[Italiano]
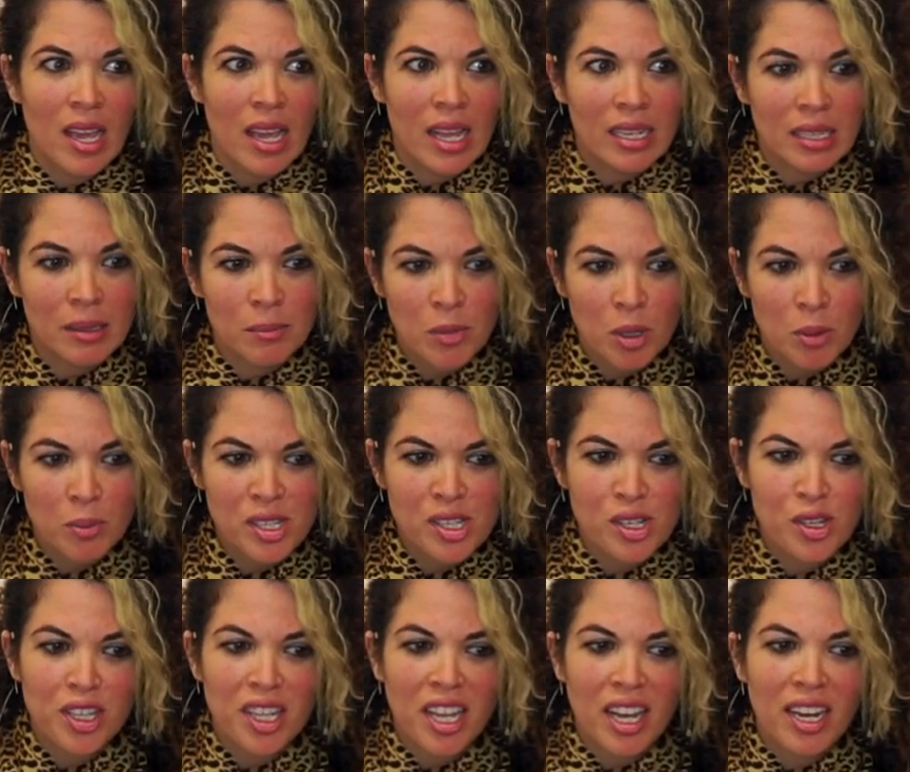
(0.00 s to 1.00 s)
Il mio
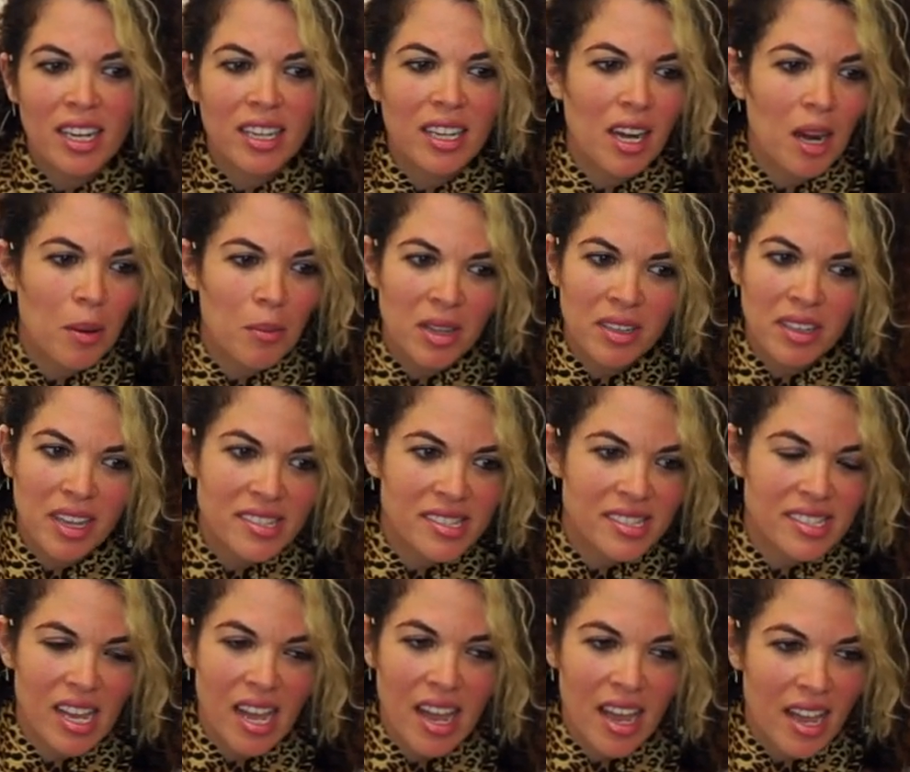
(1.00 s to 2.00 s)
peso ideale nella mia
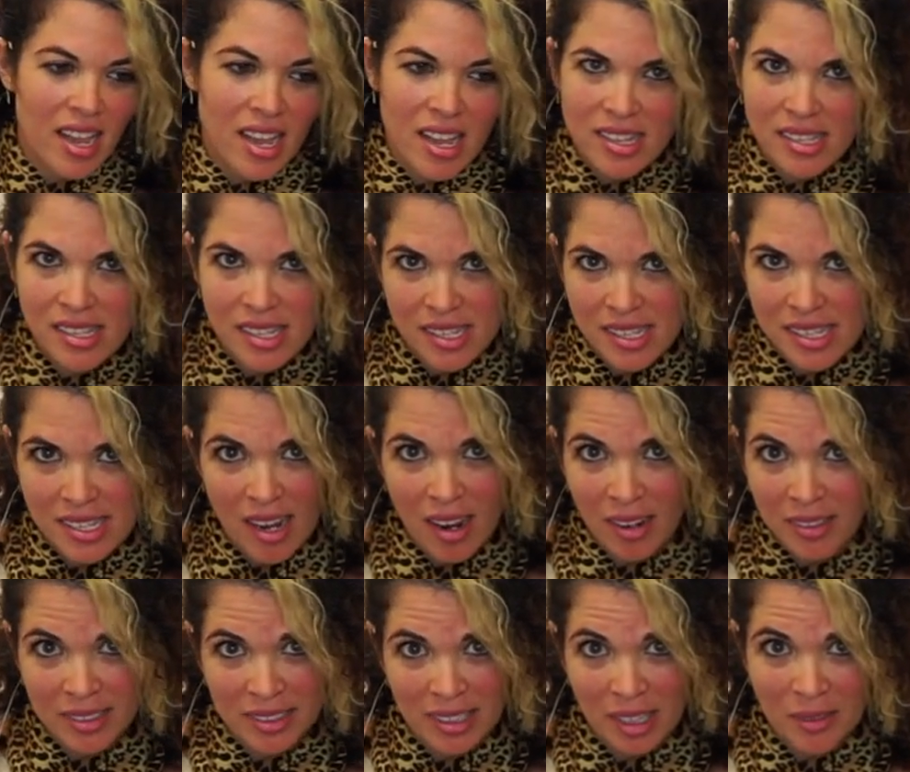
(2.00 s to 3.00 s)
testa è
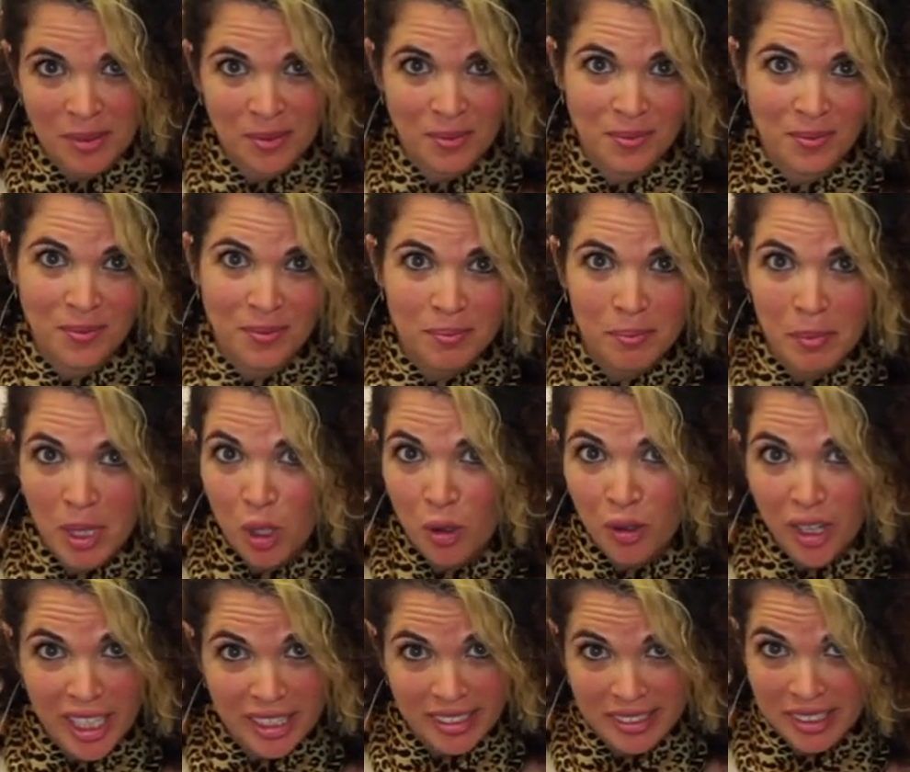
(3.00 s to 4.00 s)
60, meno
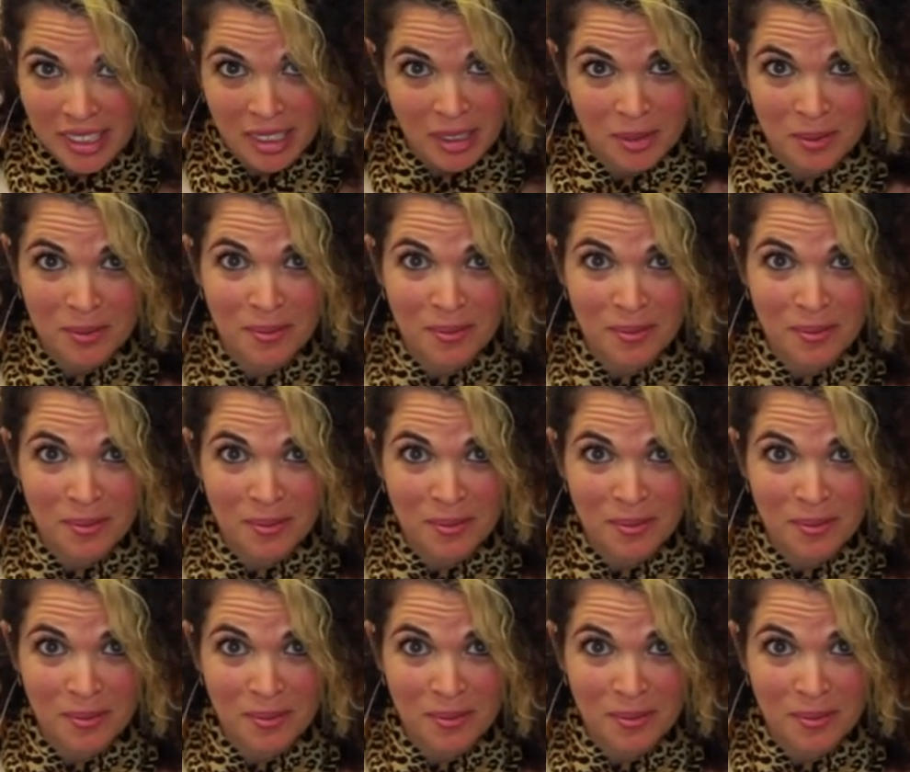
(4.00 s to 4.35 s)
20.